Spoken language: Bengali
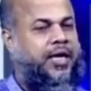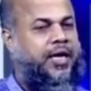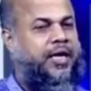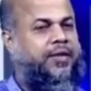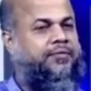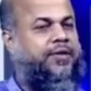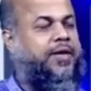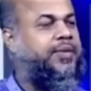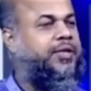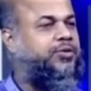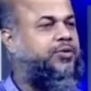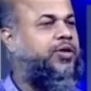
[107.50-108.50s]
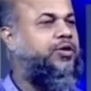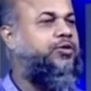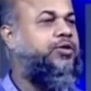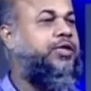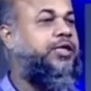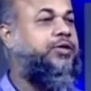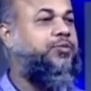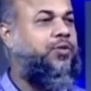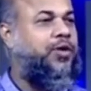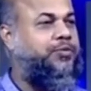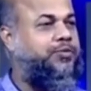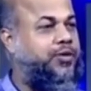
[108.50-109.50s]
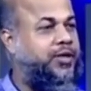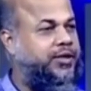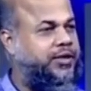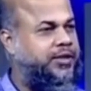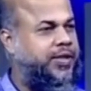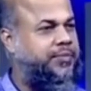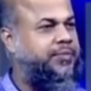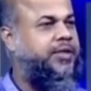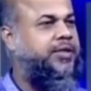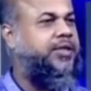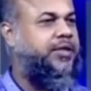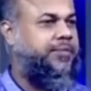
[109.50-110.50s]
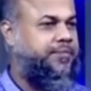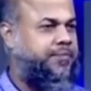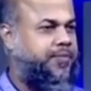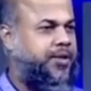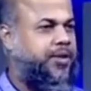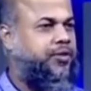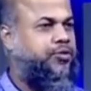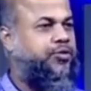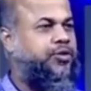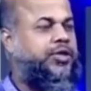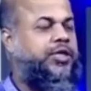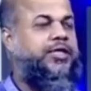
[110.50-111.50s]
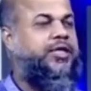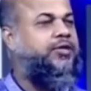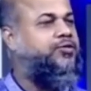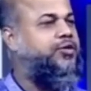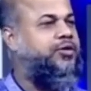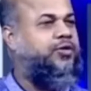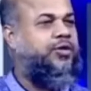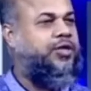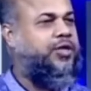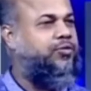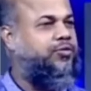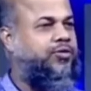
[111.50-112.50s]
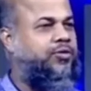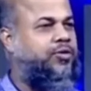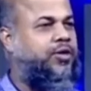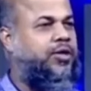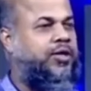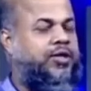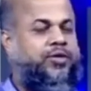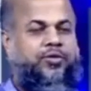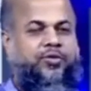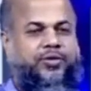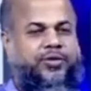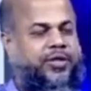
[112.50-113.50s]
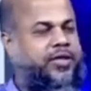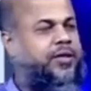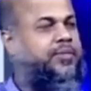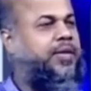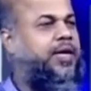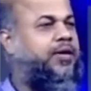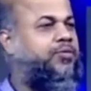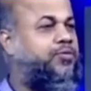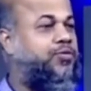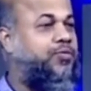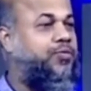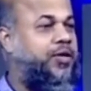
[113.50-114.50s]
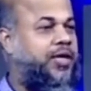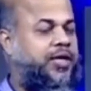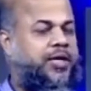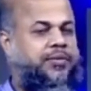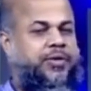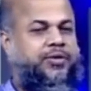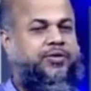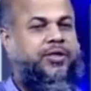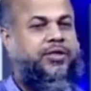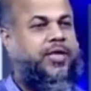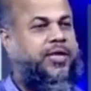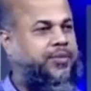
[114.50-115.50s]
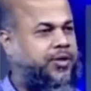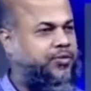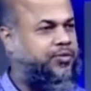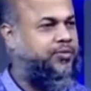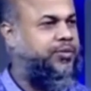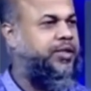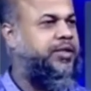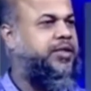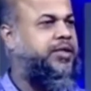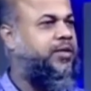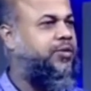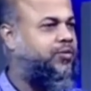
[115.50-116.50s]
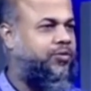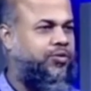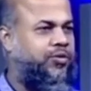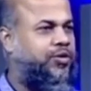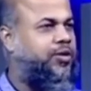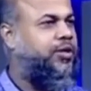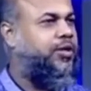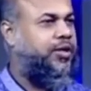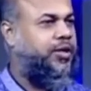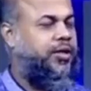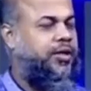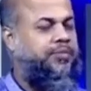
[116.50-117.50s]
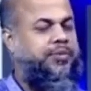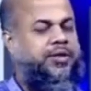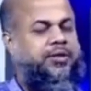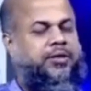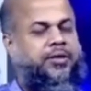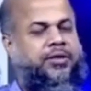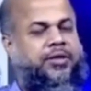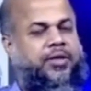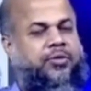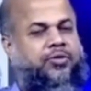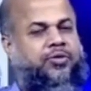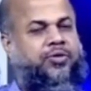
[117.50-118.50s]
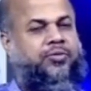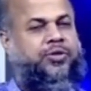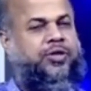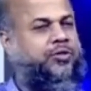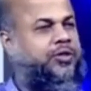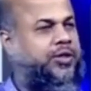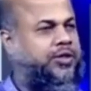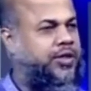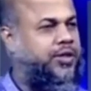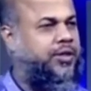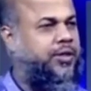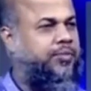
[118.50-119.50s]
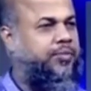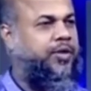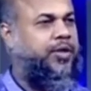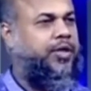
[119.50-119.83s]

এল ফাইভ এস ওয়ান হয়তো ডিস্ক প্রোলাপস হয়ে আছে সামনের দিকে তো সেটার কিন্তু আসলে তার কোনো নিউরোলজিক্যাল বা কোনো প্রকার আমরা যদি ডার্মাটোম দেখি তাও কোনো তার কোনো সমস্যার কথা সে কিন্তু